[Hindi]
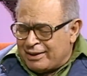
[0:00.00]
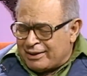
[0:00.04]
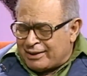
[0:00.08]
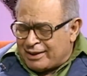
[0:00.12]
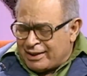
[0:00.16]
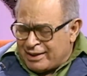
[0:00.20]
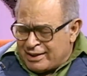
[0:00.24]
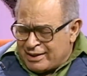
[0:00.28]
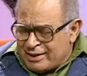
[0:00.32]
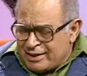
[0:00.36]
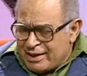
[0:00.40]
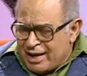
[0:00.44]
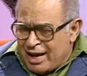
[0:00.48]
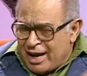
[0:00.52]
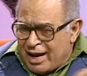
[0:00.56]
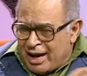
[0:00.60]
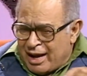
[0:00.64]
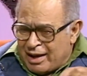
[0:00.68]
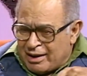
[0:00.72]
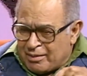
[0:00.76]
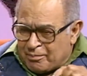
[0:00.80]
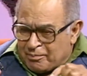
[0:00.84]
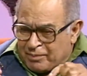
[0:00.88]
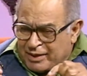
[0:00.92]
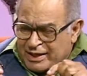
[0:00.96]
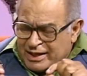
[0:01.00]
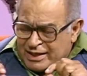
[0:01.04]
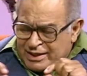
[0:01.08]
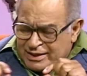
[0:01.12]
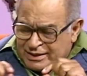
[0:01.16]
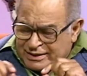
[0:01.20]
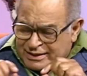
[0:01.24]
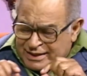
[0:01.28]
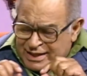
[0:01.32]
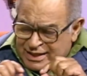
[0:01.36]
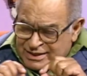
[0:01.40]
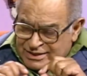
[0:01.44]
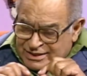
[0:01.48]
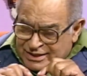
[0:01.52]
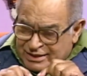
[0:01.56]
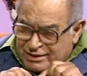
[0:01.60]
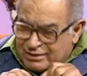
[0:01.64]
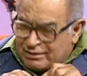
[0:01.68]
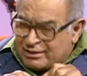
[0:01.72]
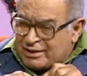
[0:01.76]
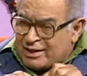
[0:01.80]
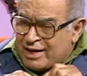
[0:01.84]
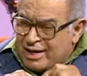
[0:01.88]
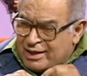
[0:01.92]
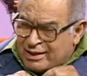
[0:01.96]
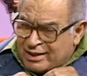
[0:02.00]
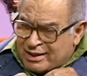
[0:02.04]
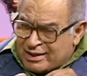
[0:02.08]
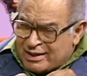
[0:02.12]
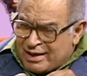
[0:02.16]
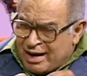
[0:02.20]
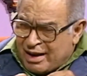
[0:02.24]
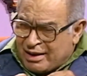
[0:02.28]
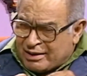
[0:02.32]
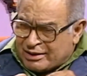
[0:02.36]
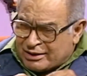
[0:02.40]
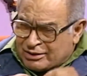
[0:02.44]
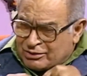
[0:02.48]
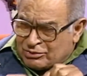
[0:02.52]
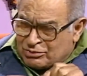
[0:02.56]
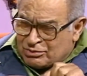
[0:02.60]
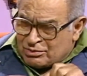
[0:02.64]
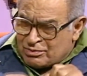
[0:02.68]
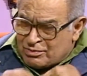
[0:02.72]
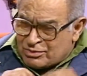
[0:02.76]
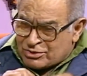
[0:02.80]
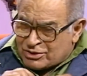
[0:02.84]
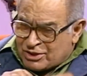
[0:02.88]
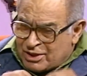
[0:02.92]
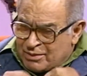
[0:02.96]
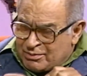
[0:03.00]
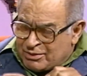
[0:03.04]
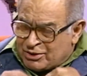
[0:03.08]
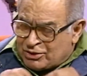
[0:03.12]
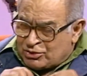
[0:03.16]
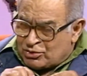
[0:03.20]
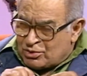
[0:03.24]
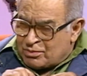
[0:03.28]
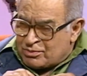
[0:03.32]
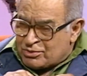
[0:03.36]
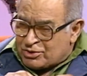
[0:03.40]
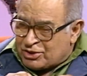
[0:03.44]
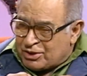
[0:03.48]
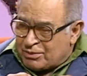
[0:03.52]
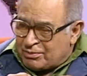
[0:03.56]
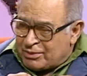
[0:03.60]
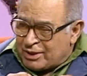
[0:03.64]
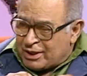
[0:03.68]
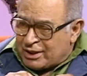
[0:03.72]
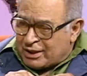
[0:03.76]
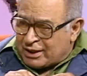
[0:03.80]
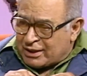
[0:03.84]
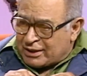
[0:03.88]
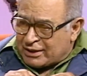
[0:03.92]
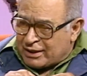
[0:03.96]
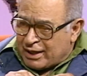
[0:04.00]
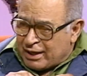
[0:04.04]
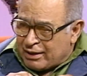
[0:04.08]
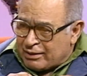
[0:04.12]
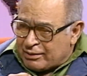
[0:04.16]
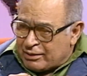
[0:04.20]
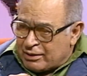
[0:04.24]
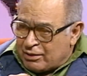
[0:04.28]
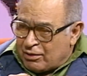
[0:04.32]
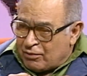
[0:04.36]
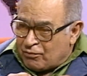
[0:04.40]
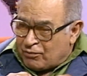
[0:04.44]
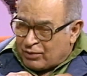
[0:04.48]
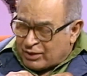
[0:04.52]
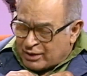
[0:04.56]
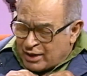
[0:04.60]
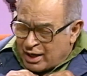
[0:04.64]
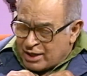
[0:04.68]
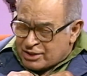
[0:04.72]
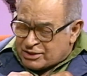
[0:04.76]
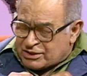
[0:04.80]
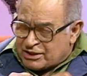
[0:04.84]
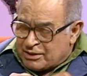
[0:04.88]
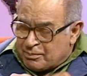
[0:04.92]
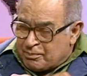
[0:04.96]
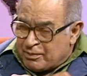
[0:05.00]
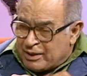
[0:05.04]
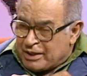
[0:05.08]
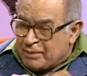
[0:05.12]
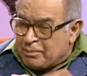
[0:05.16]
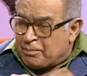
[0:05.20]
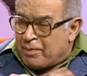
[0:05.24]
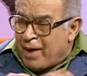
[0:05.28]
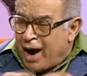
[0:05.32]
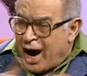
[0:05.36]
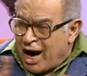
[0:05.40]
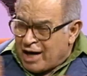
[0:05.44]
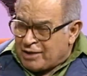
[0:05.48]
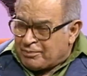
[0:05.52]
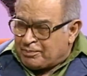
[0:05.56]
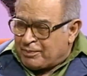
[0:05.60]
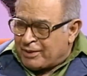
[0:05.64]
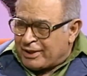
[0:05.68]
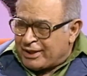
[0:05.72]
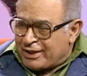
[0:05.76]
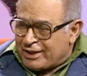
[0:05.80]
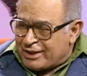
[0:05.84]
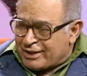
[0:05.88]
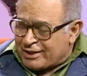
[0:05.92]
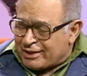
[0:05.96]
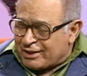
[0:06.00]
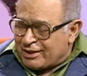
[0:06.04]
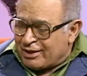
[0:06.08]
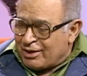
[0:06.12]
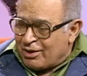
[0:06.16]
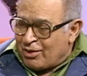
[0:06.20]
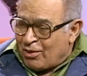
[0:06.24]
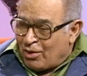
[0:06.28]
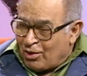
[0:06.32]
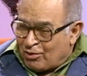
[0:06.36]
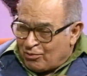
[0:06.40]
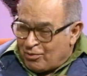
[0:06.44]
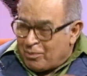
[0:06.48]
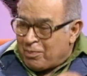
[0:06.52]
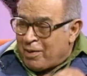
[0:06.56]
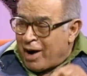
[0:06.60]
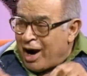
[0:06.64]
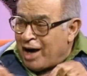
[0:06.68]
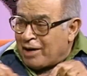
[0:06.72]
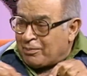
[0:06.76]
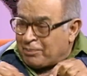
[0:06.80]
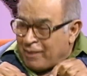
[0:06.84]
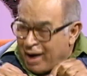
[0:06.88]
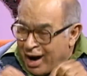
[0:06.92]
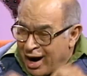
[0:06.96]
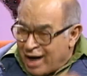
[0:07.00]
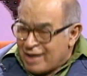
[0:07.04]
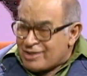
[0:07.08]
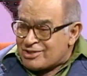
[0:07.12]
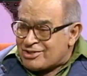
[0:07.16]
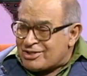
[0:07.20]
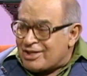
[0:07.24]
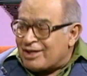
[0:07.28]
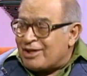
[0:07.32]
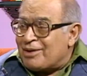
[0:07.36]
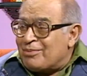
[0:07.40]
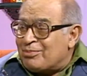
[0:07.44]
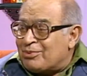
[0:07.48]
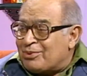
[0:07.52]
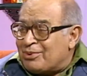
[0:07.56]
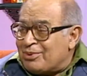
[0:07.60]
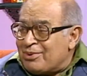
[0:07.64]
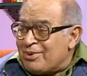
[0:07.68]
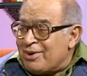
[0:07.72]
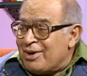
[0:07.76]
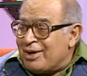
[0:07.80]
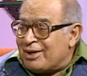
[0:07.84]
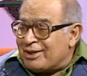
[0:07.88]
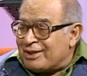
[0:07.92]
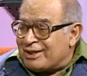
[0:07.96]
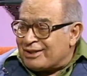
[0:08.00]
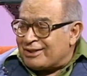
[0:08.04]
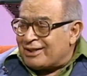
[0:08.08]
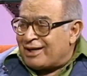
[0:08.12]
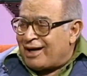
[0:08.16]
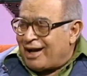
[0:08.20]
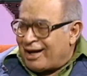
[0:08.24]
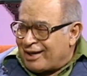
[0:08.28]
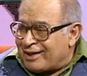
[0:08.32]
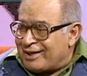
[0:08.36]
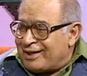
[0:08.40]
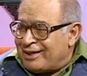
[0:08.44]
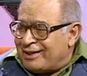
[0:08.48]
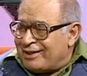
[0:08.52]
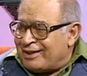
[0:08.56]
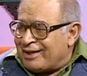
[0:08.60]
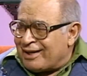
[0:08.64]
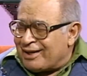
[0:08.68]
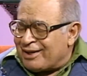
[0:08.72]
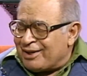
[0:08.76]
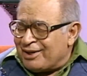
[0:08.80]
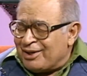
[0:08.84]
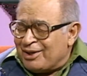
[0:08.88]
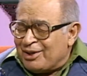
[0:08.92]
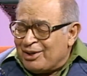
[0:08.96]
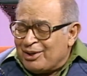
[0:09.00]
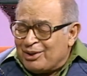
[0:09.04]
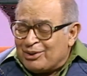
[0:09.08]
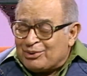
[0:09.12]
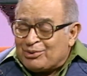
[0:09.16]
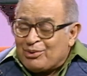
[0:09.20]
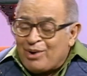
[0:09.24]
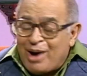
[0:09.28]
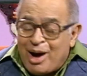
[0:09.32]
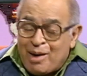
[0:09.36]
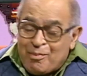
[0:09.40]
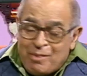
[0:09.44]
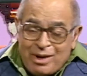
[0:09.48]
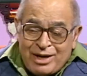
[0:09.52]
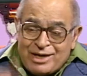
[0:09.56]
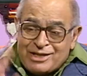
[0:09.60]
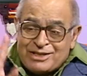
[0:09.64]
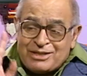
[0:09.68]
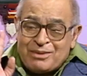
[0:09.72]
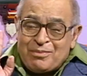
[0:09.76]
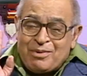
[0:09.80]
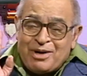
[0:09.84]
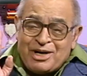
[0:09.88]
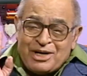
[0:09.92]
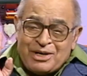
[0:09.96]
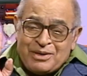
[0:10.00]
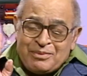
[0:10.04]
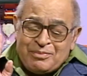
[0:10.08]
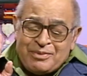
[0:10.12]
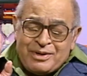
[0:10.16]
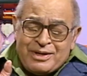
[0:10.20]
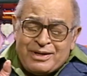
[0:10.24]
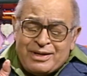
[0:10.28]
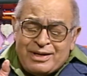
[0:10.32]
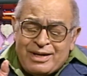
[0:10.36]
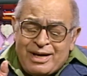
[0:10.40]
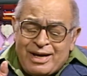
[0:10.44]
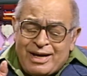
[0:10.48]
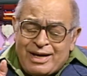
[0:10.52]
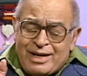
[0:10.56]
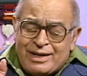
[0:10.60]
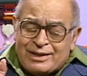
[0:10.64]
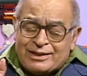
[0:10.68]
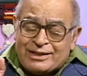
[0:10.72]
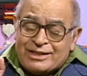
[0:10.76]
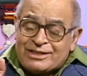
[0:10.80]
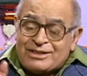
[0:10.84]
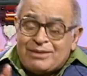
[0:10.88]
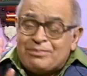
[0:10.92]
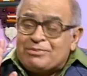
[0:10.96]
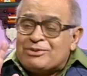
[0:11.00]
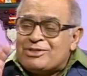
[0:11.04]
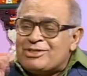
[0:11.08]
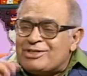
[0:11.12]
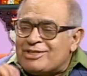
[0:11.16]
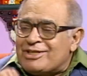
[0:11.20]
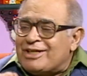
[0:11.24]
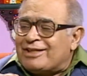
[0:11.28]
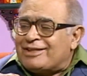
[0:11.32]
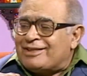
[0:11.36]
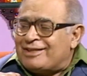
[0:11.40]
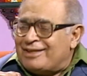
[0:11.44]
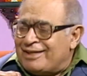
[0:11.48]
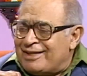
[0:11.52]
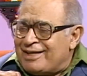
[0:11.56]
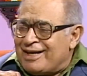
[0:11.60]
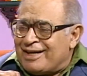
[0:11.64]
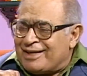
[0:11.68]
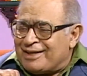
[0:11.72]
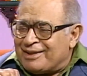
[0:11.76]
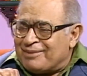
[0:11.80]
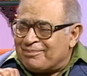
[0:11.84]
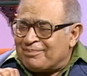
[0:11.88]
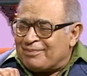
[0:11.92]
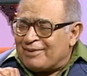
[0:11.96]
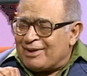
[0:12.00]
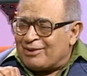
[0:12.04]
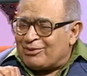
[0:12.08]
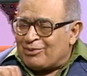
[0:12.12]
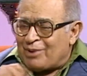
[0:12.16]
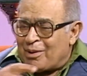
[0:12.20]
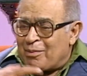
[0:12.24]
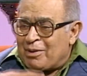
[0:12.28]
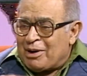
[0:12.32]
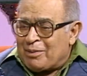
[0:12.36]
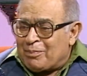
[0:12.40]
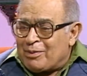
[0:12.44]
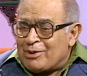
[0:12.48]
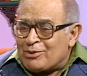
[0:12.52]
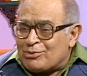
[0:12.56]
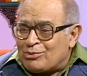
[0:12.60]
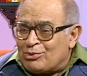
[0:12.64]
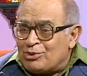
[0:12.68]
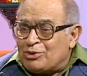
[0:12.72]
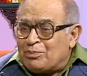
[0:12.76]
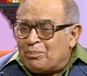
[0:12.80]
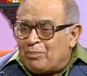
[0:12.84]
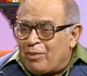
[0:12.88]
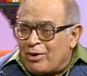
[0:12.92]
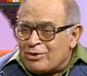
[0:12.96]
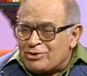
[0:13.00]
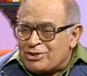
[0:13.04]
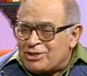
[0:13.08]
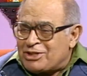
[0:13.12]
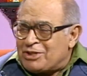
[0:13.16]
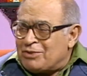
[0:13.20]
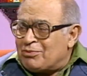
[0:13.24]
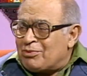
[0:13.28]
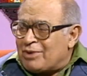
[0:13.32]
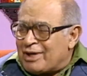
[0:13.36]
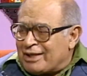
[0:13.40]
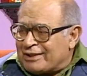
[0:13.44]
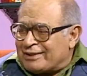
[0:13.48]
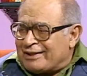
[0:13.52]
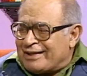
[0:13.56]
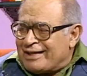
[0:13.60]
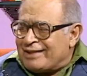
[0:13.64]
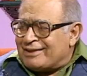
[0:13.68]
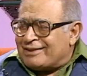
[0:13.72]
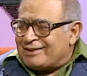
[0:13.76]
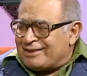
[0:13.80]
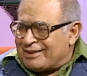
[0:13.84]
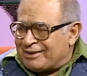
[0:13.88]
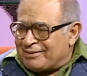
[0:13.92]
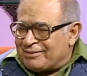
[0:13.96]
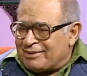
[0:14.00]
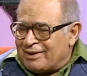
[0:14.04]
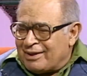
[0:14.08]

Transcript: कि भाई ये जिक्र न करना हिंदू मुस्लिम हिंदू मुस्लिम न करना वरना इसकी बड़ी फाट पड़ेगी और वो फाट आज तक हमको नज़र आ रही है तो हमारे ज़माने में ये सब चीज़ें थी नहीं तो हमारे पास कुछ पॉजिटिव कदरें थी